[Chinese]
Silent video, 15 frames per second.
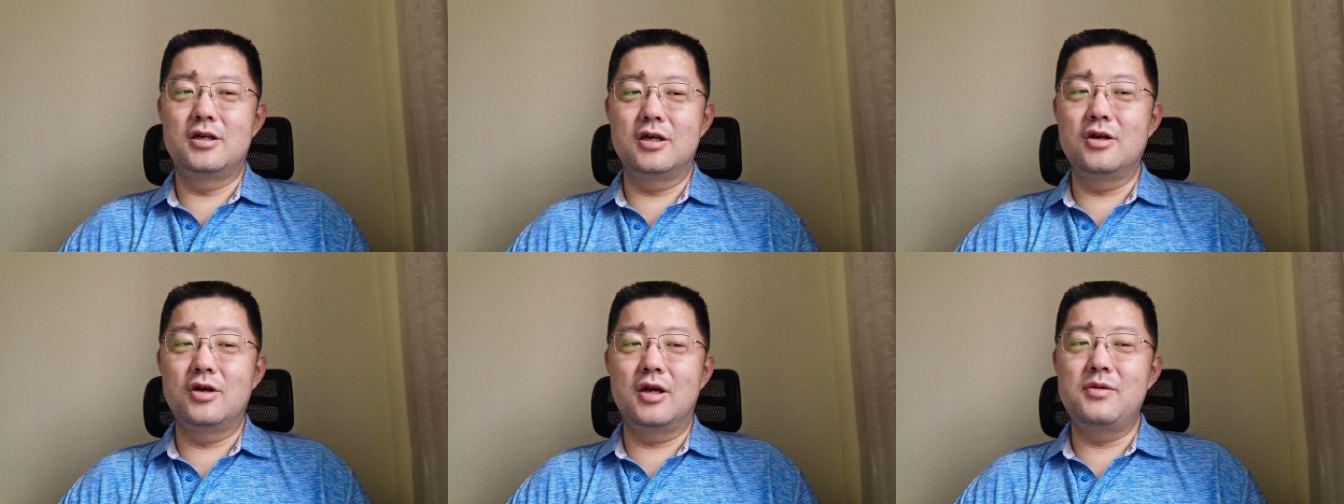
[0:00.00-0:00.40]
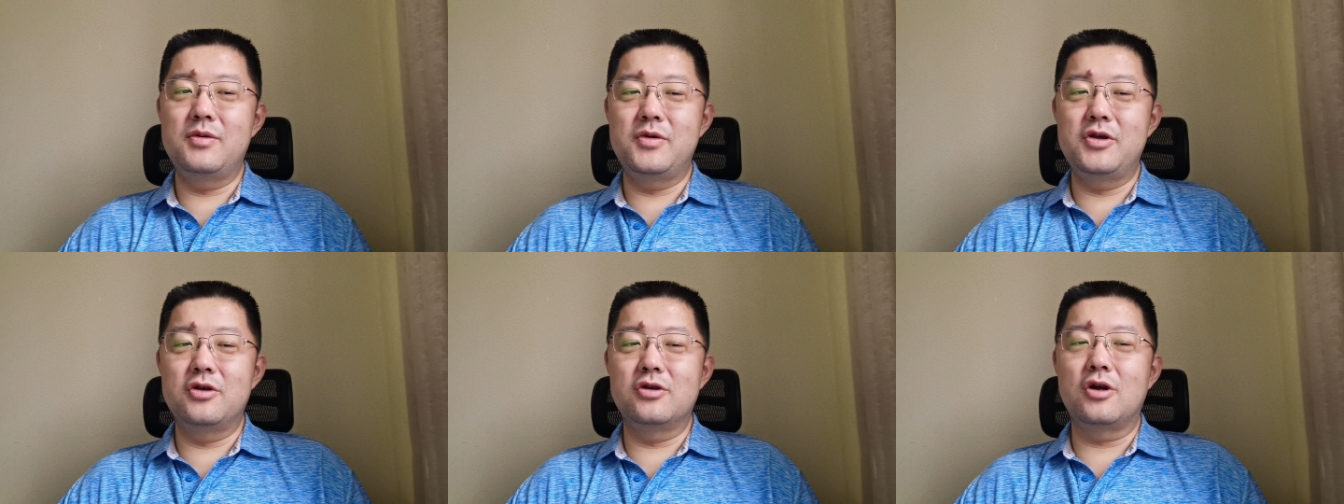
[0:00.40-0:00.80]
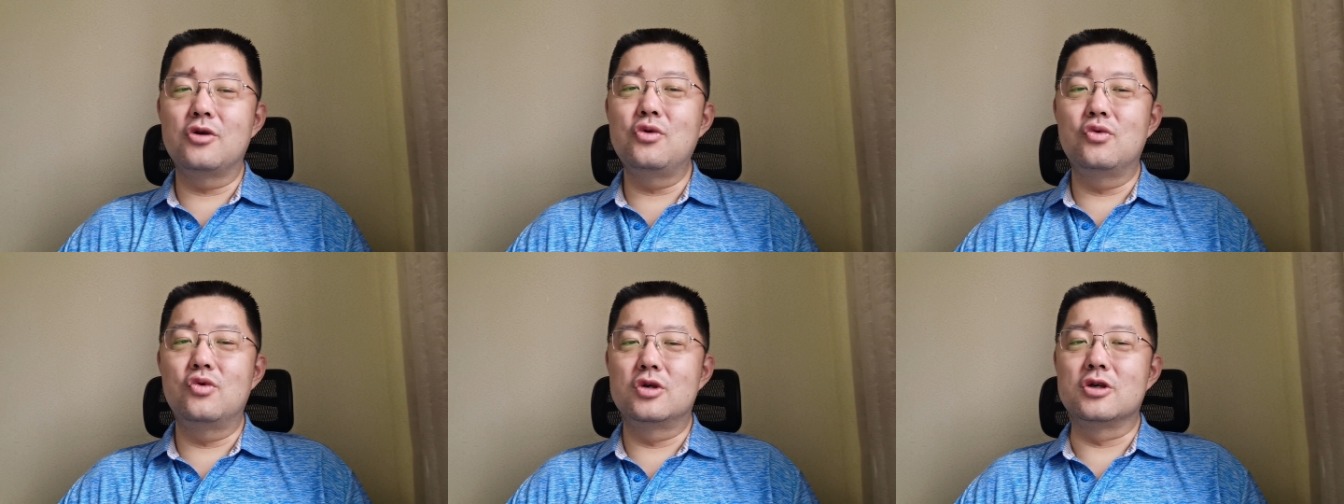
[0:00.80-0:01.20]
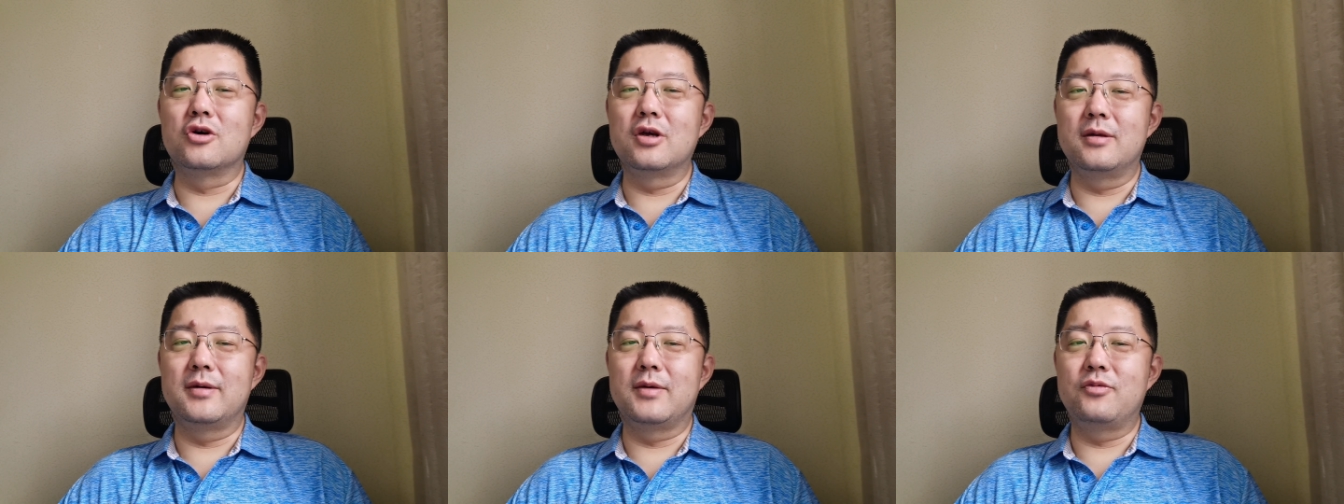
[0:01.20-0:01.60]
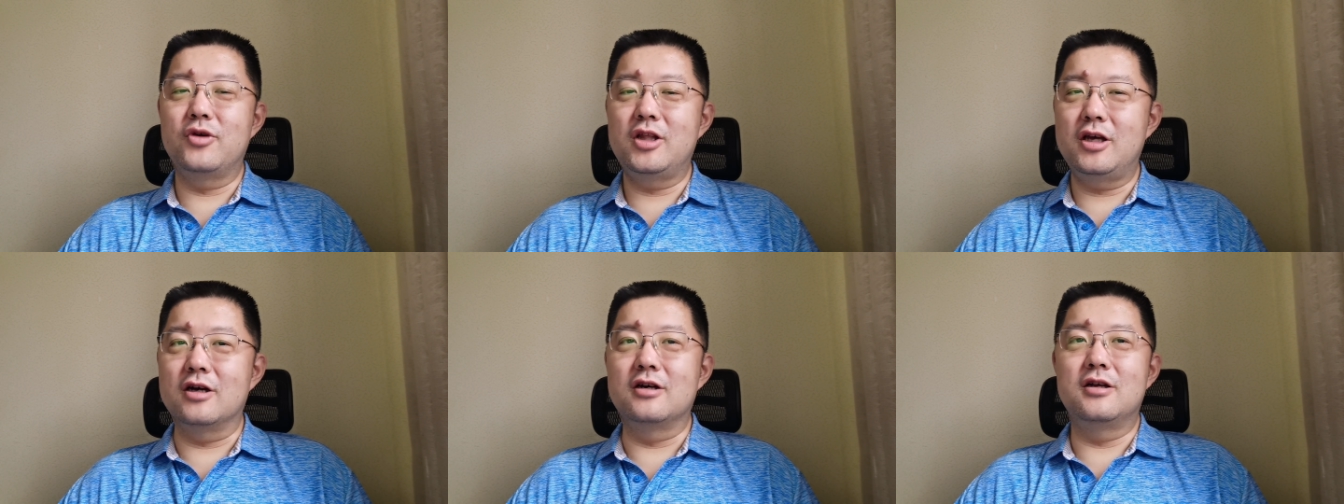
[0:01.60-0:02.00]
这个 APP 就到用户手里了吗？
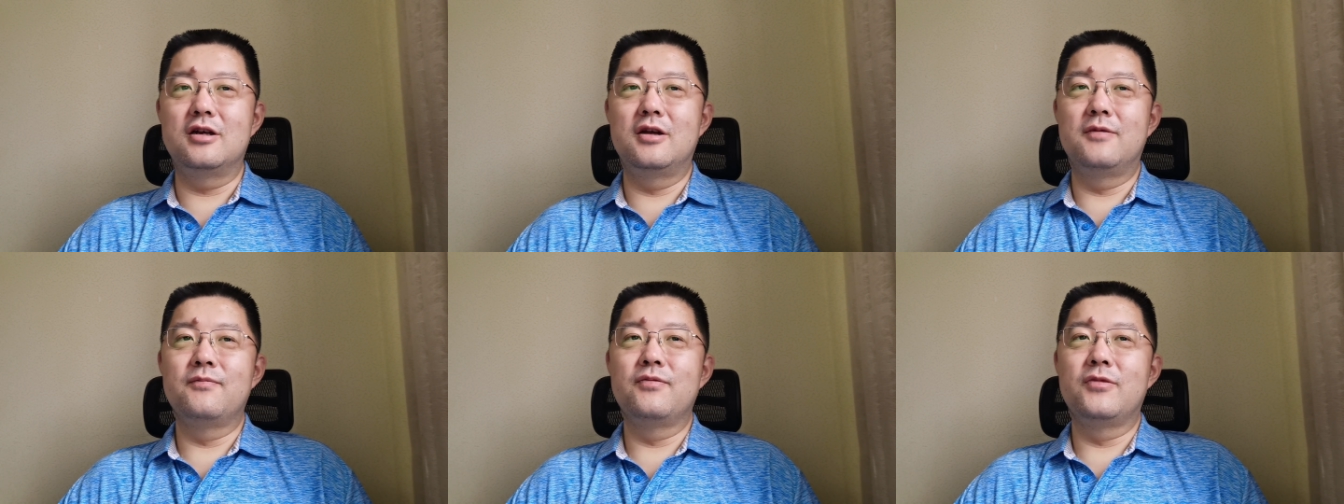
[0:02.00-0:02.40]
不一定。